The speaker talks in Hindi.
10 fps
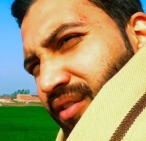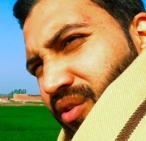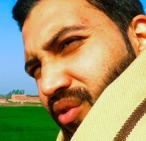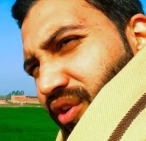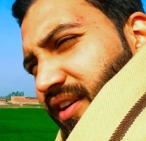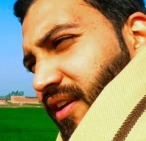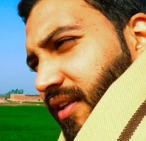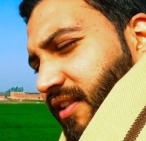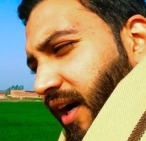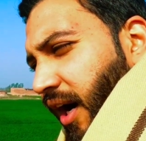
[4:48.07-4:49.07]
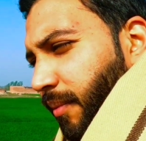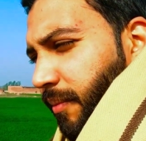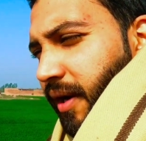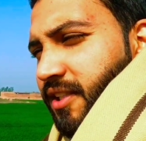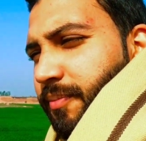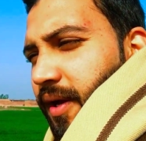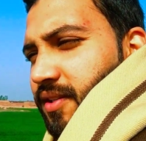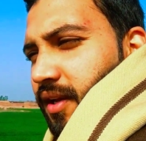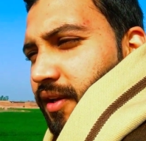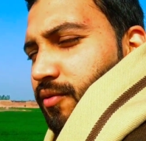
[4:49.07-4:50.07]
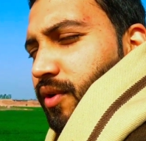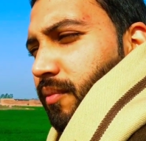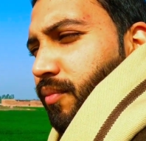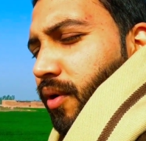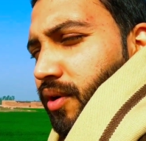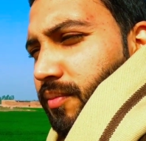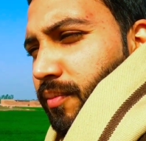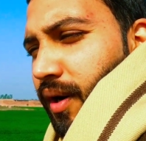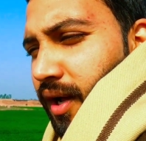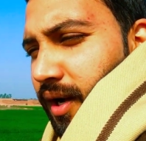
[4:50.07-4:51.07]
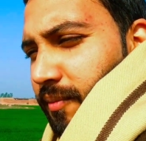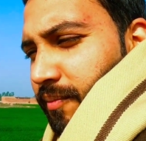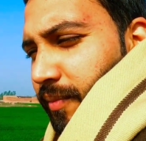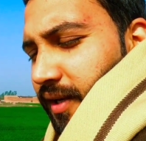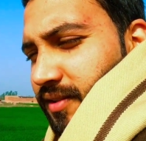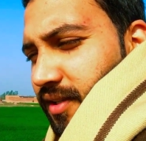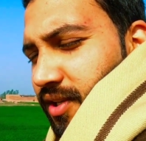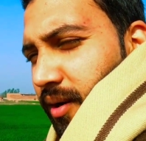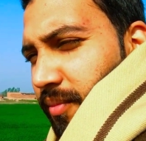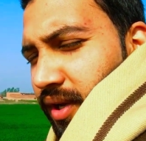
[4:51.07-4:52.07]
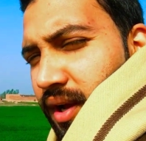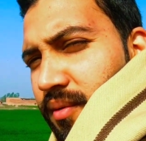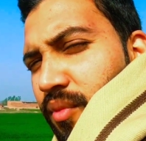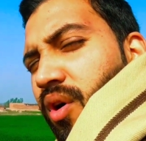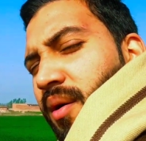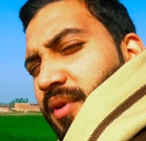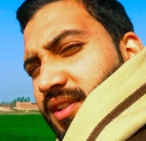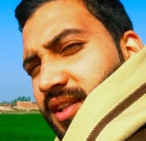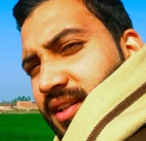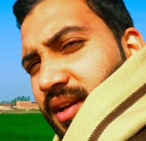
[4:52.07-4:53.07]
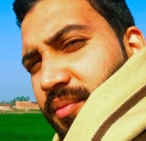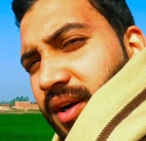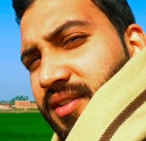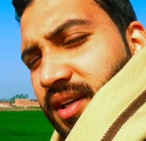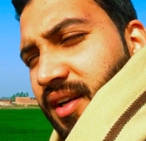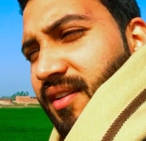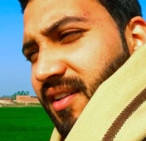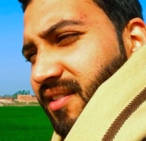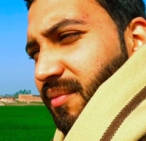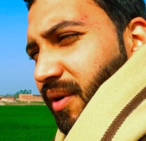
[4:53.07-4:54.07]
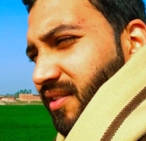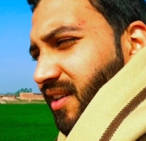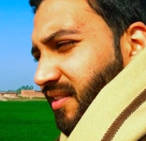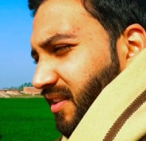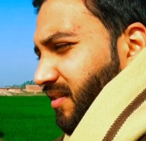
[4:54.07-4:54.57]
है उन लोगों के अंदर यहाँ पे बड़ा स्पेशल है क्योंकि बहुत बड़ा पैसा छापने का एक मौका मिल जाता है ना पाकिस्तान के अंदर पाकिस्तान